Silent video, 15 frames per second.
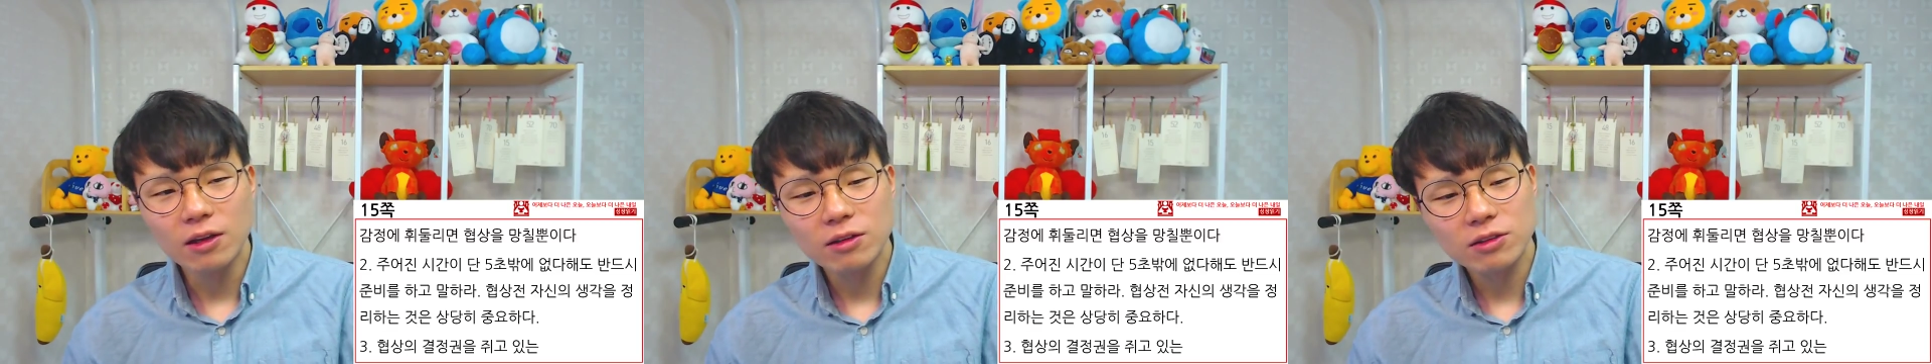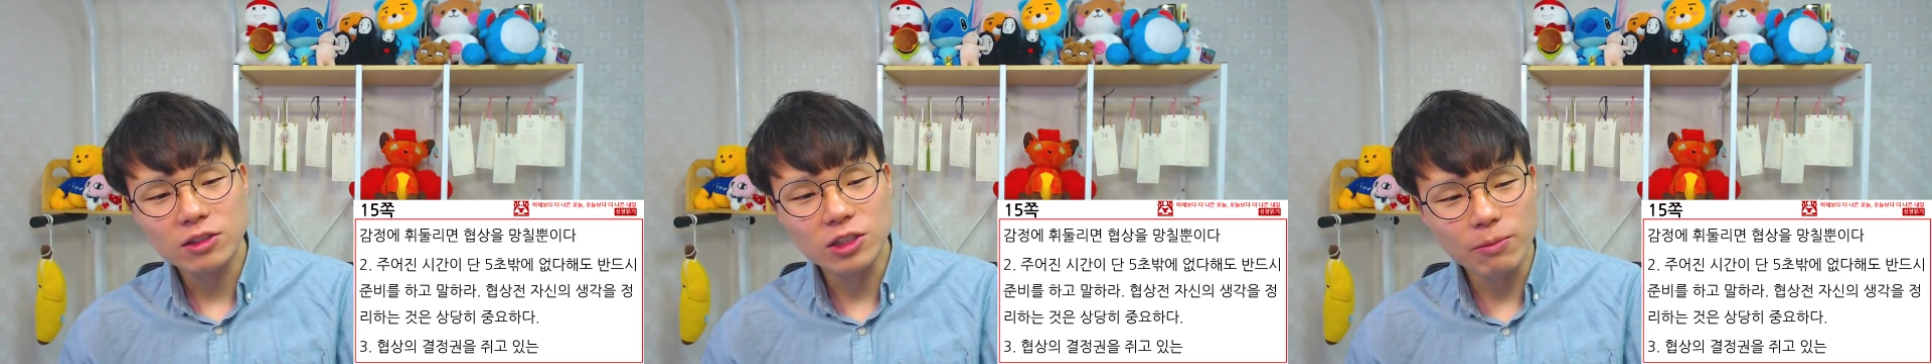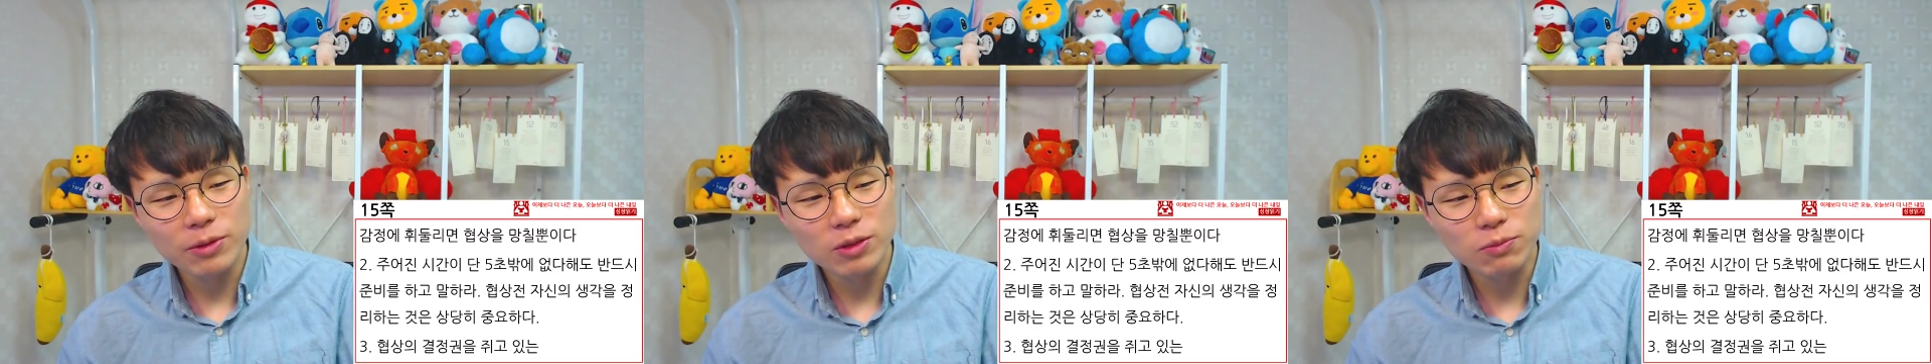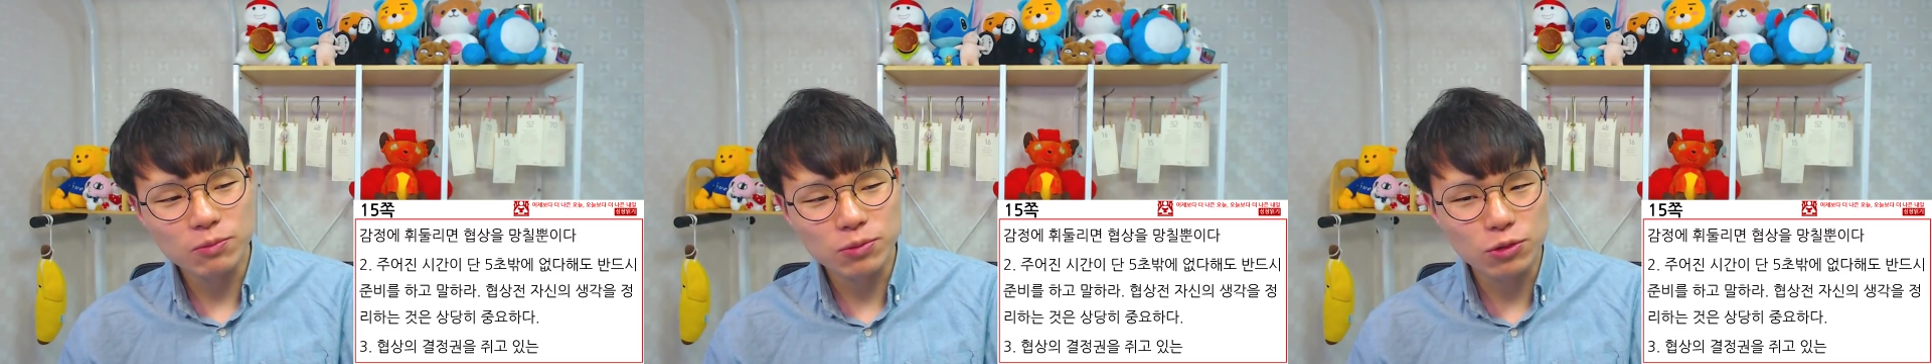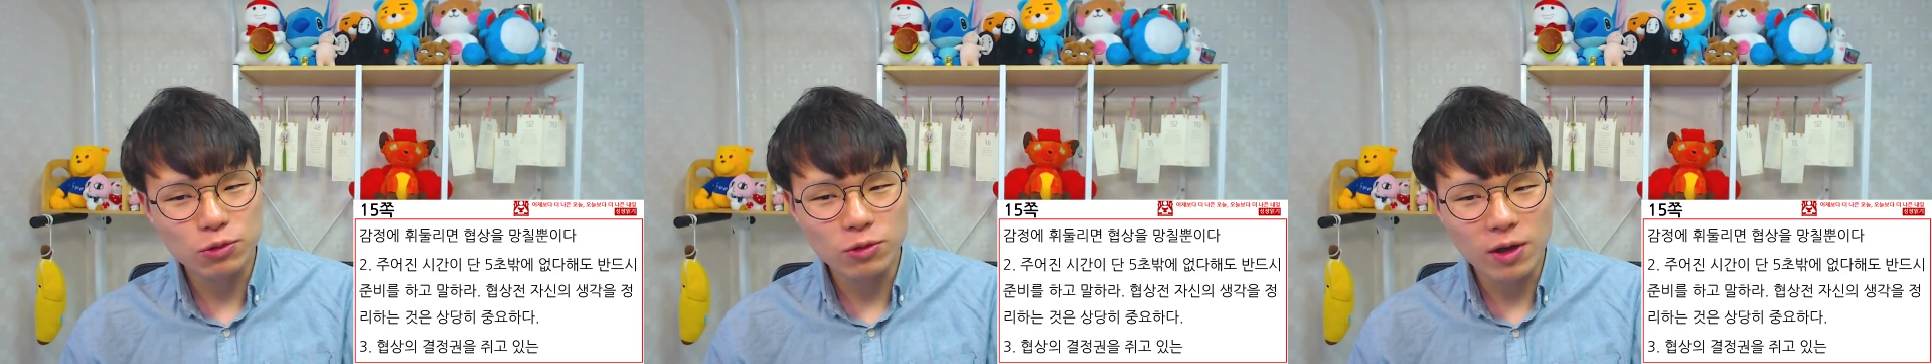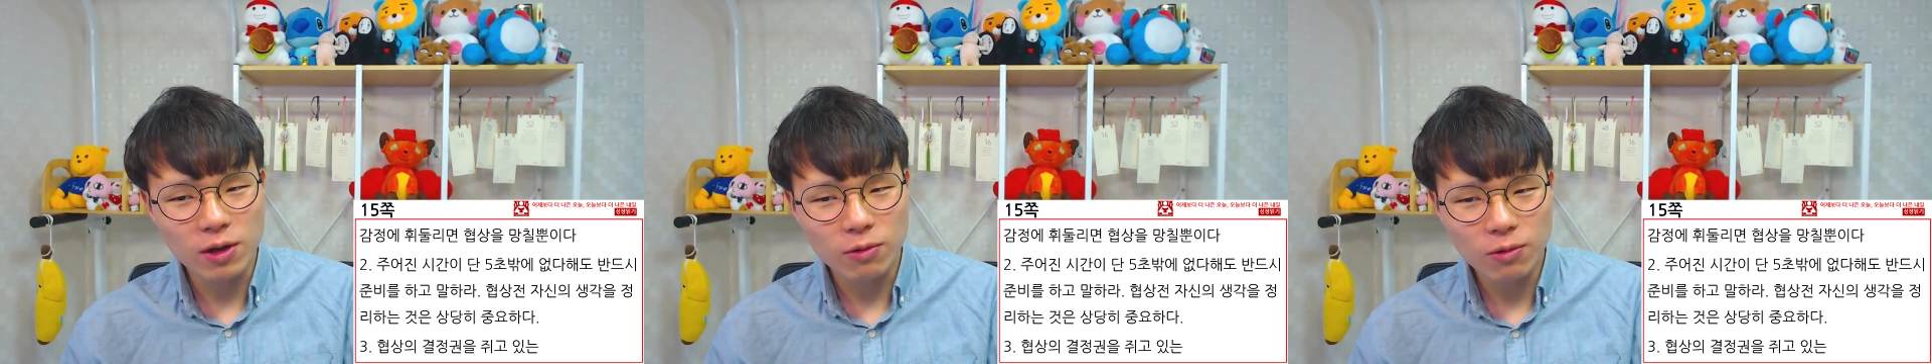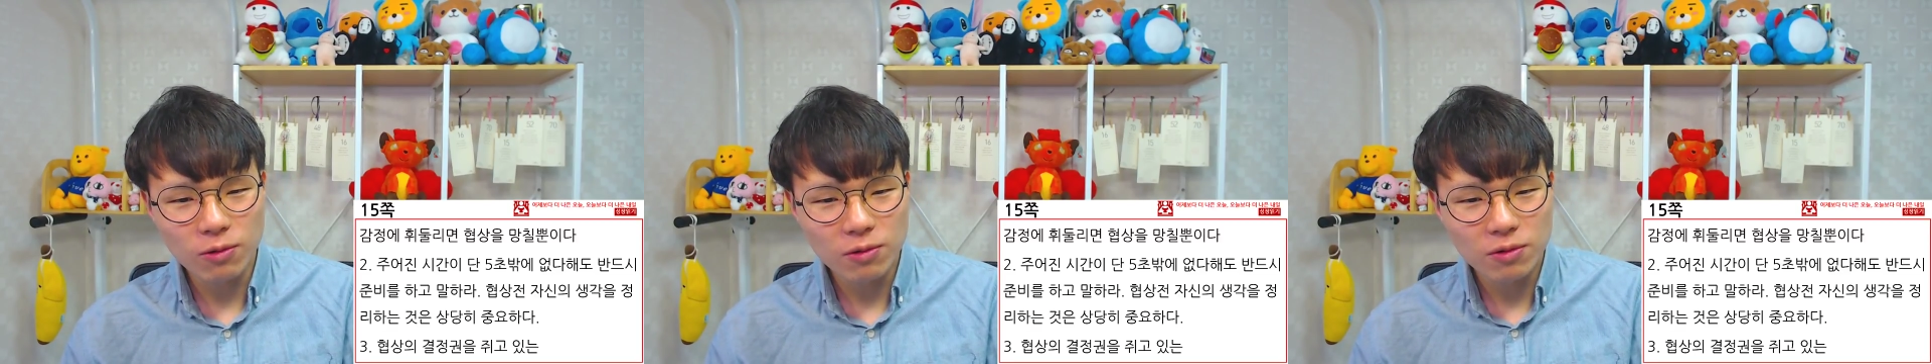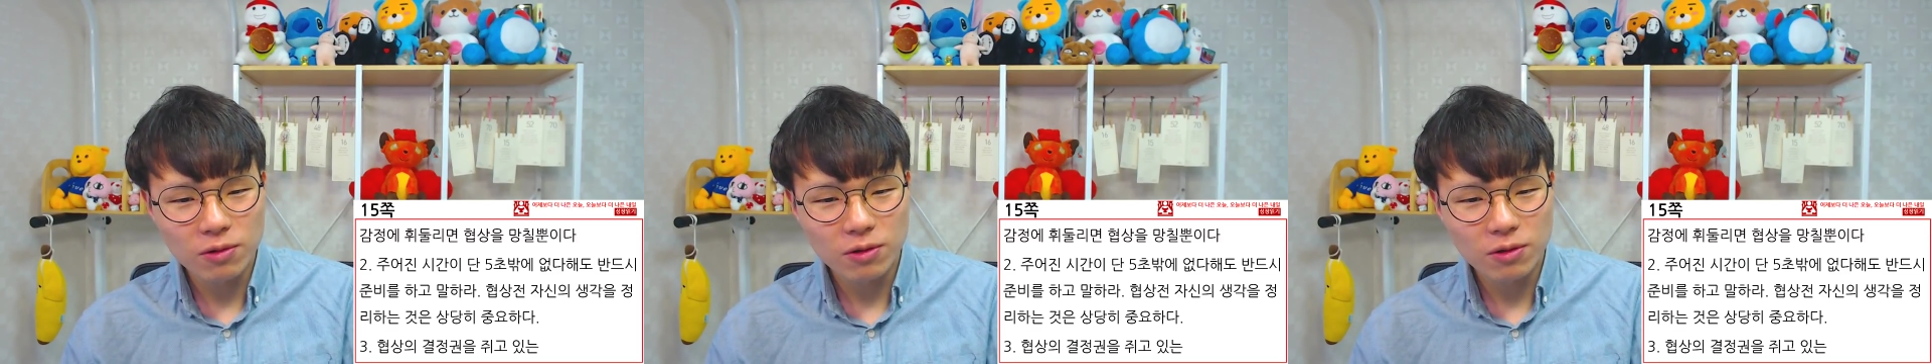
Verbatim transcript: 그럼에도 불구하고